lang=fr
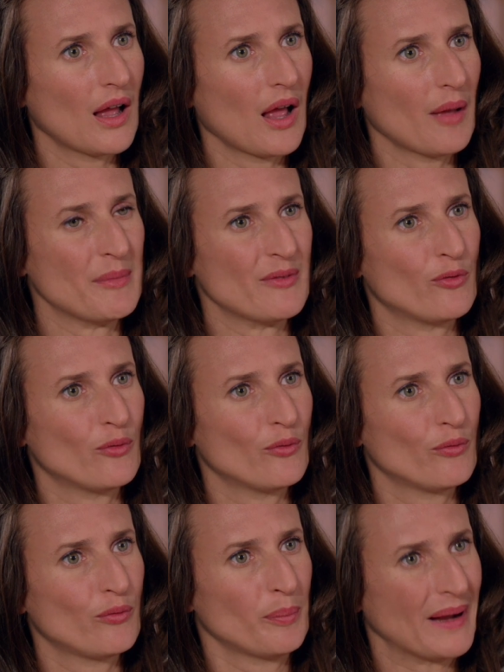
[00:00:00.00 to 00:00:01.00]
Ah mais vous,
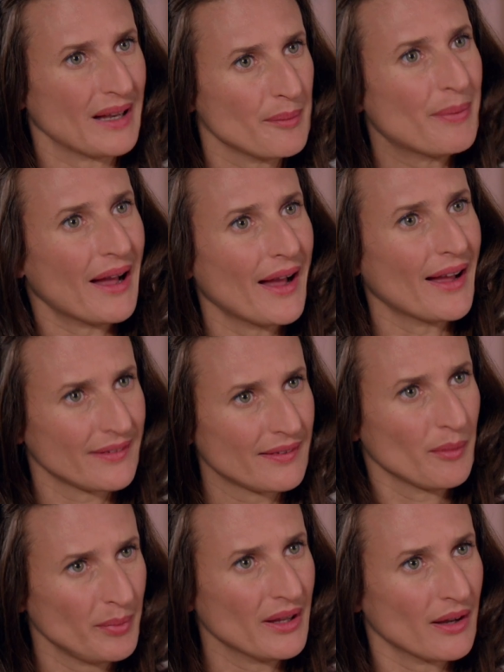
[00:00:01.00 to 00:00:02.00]
vous parlez pas
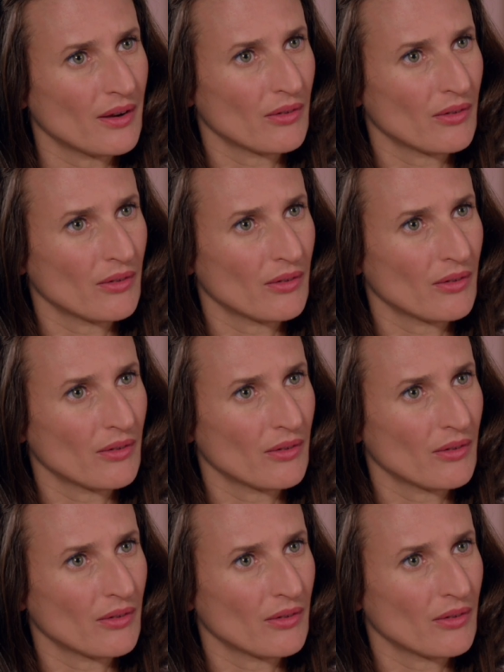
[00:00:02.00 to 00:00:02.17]
assez bien